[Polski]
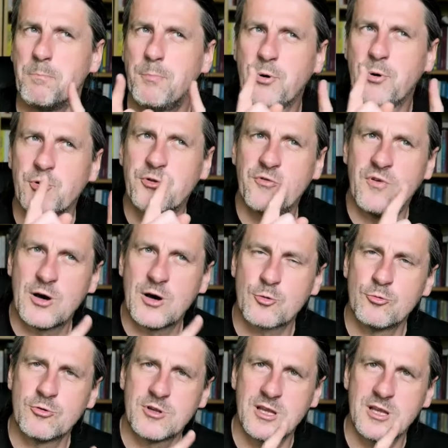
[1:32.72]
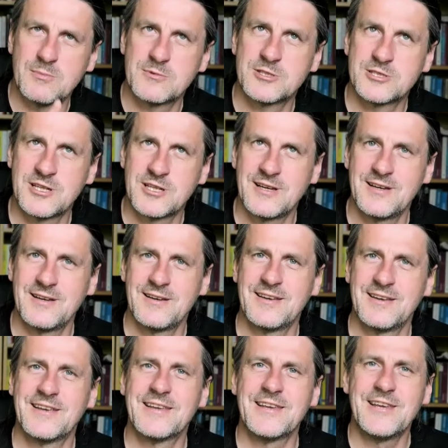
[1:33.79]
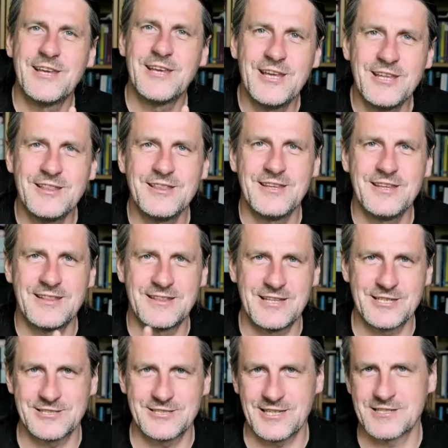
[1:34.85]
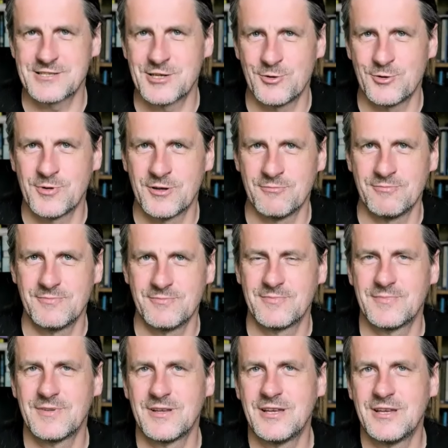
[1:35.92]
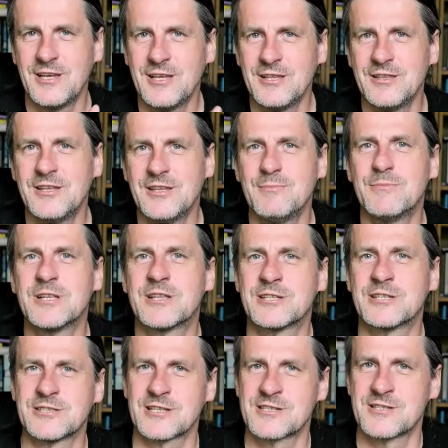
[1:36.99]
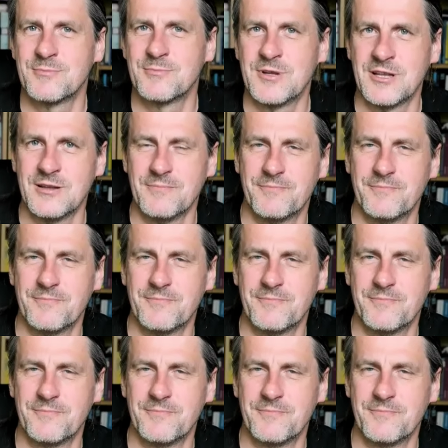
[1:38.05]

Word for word: pod warunkiem, że inni też tak zrobią, inni by też tak zrobili.